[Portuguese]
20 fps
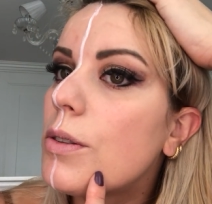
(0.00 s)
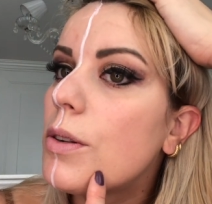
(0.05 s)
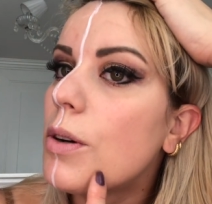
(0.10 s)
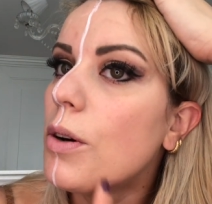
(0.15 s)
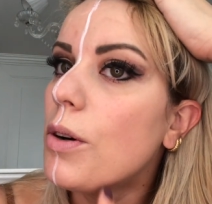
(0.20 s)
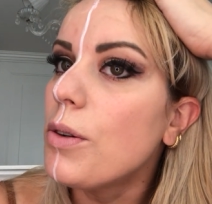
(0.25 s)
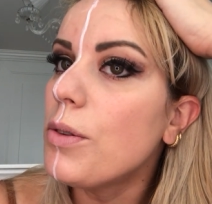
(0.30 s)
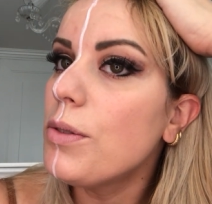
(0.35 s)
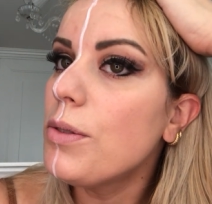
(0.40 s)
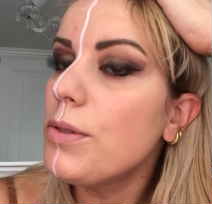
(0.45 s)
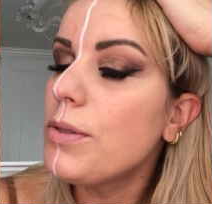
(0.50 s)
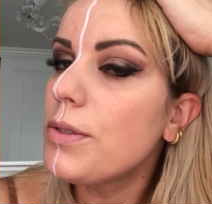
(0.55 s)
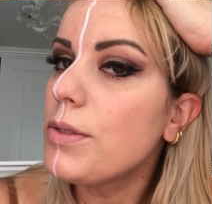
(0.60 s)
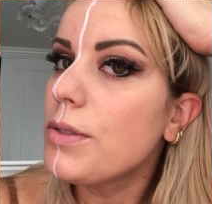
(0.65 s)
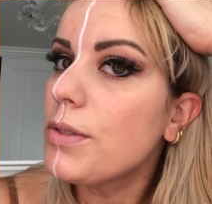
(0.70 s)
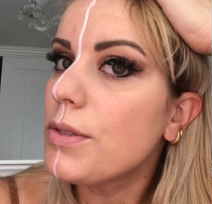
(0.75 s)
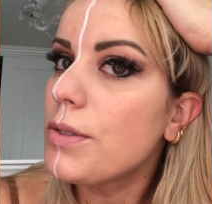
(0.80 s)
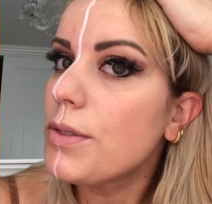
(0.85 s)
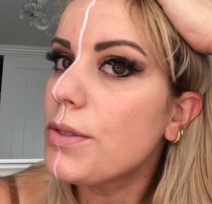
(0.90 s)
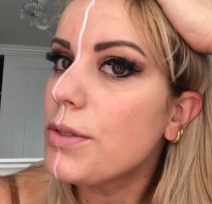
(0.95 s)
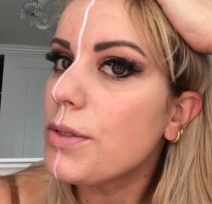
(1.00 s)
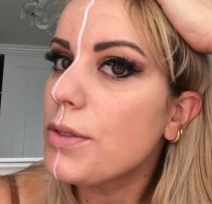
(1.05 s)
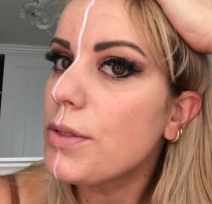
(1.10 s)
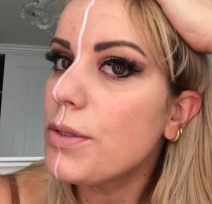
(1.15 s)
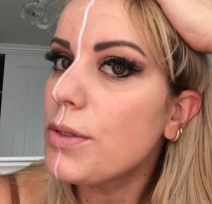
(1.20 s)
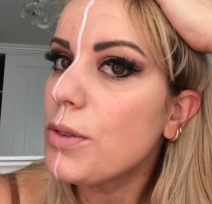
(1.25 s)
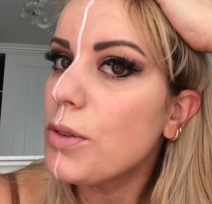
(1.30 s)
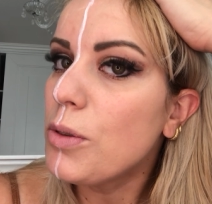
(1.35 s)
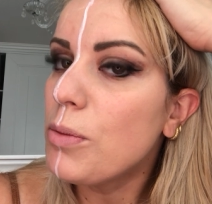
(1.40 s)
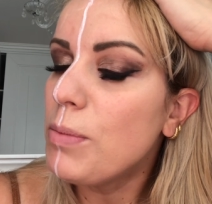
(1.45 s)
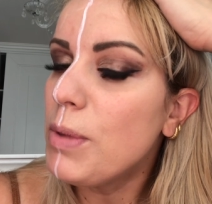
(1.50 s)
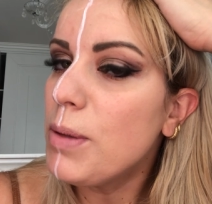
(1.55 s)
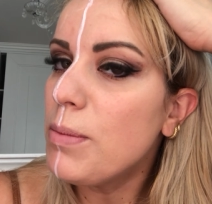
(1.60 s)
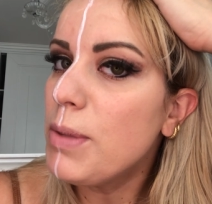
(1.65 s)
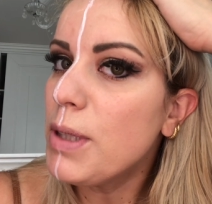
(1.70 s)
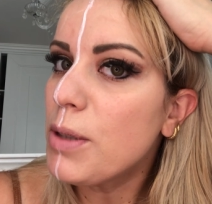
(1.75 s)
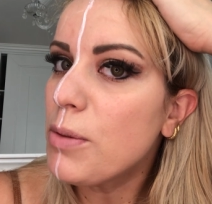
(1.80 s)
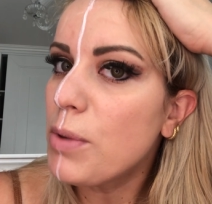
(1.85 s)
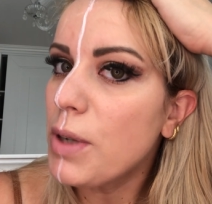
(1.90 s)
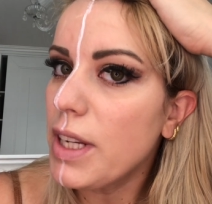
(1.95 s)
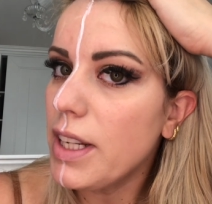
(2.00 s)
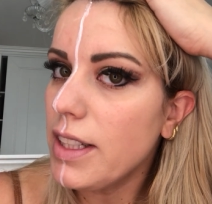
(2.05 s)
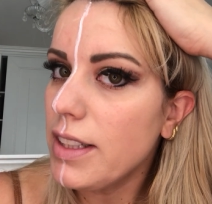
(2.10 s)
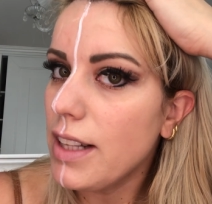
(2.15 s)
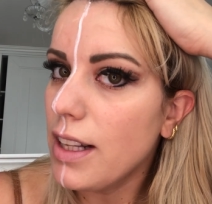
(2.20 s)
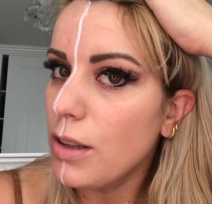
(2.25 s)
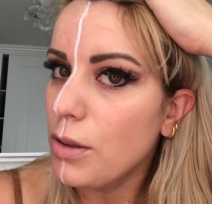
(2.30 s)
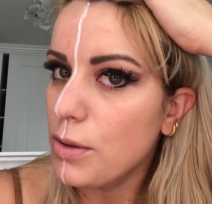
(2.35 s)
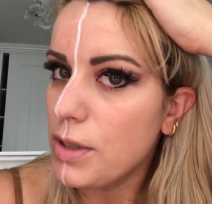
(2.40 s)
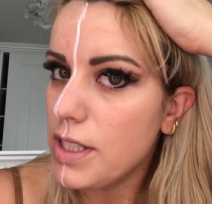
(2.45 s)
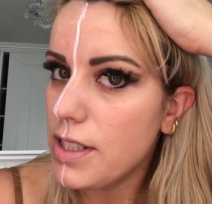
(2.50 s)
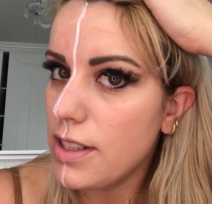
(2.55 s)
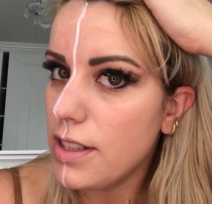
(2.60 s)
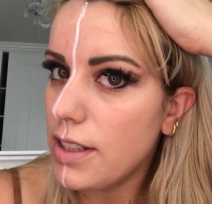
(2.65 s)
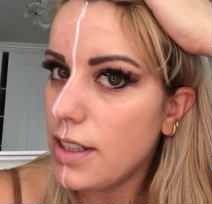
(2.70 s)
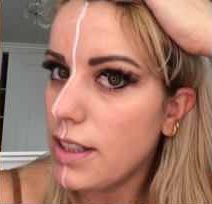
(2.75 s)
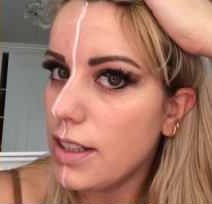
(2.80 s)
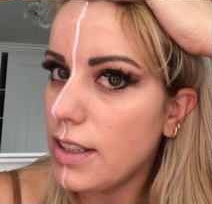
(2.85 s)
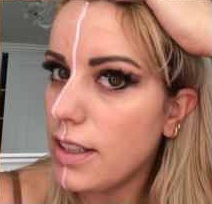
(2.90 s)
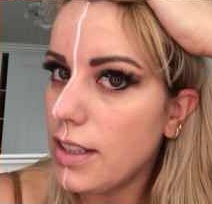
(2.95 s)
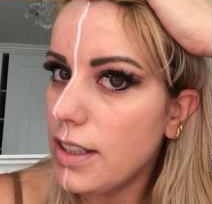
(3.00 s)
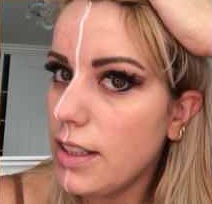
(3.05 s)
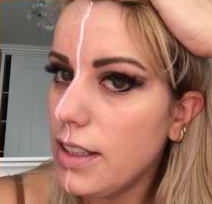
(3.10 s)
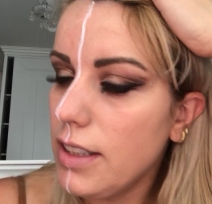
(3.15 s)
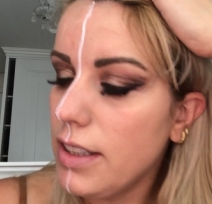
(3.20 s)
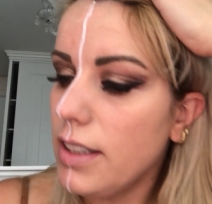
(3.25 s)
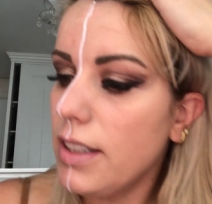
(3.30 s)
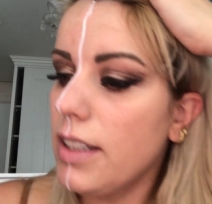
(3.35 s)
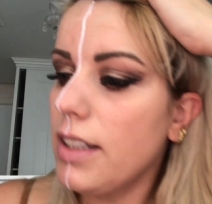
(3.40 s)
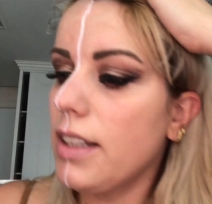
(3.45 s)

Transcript: com o BB Cream da L'Occitane.